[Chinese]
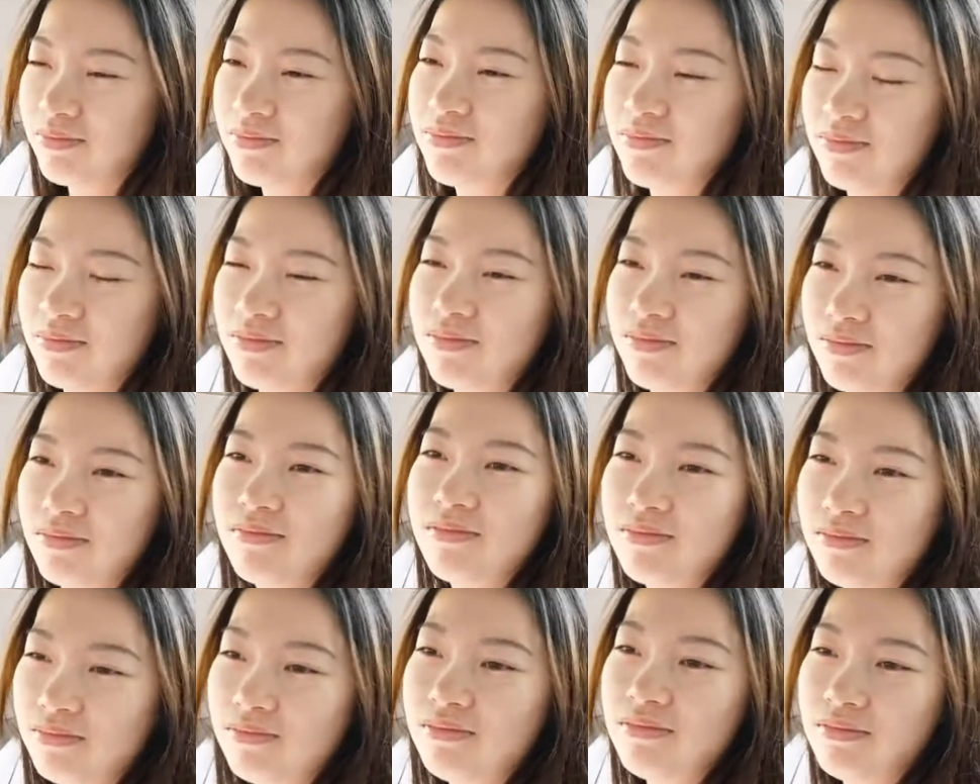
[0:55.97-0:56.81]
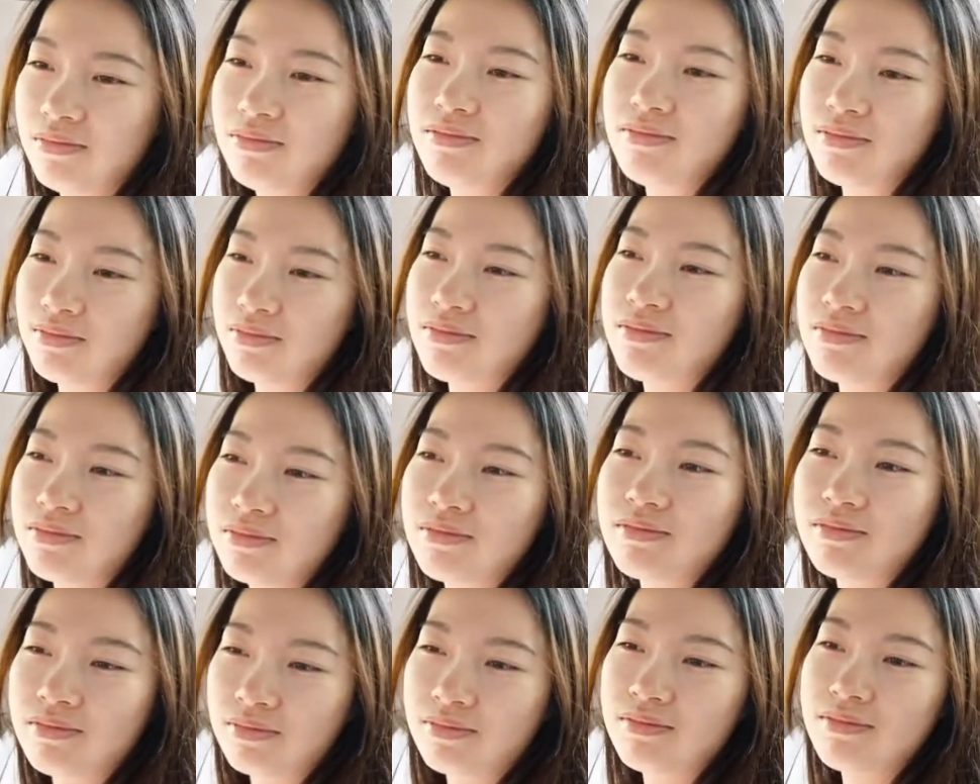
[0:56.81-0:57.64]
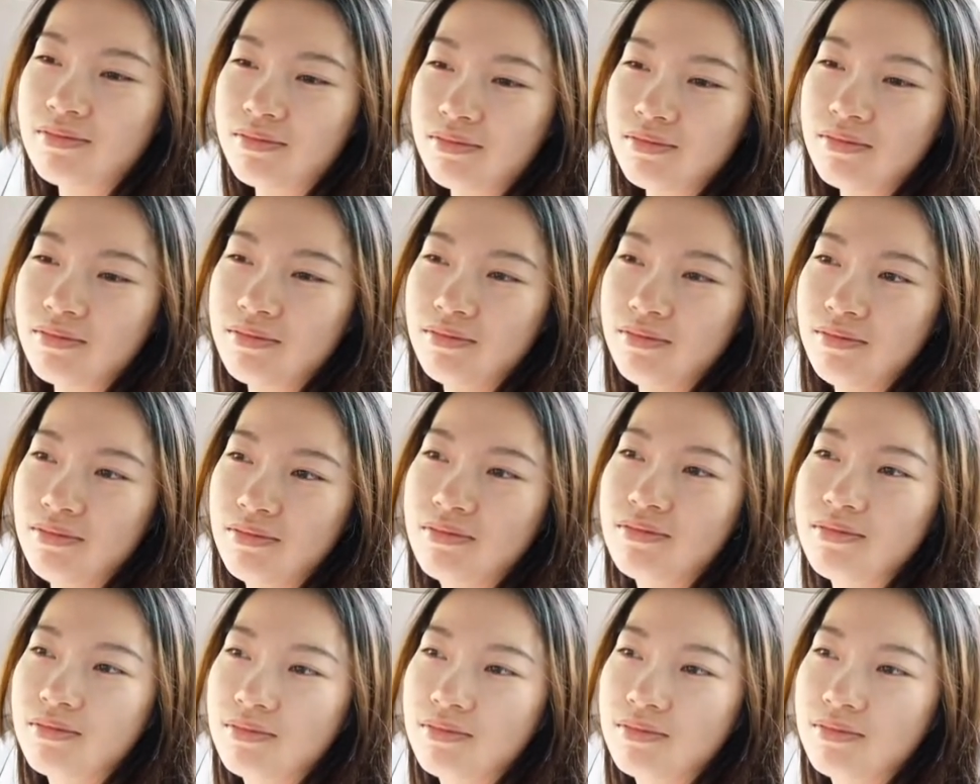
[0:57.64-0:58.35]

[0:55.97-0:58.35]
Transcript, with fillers: 中间穿插了几天就是休息。